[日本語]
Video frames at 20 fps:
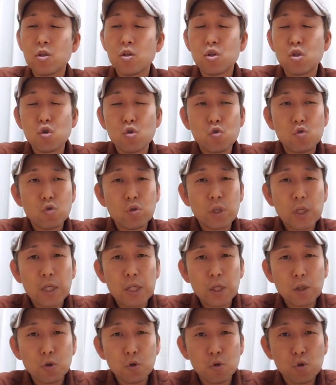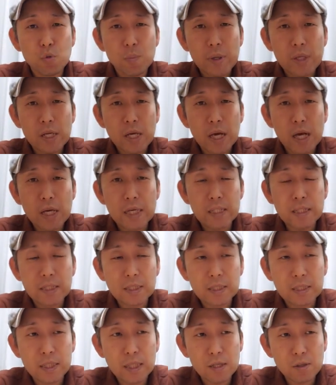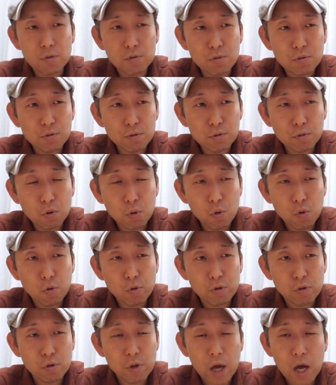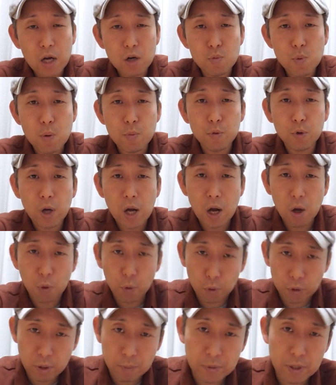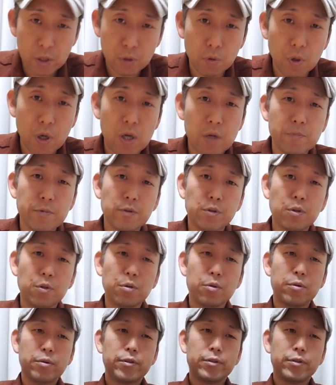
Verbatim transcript: 17曲目に入ってくる SixTONES のアルバムのかっこよさみたいなとこありますよ。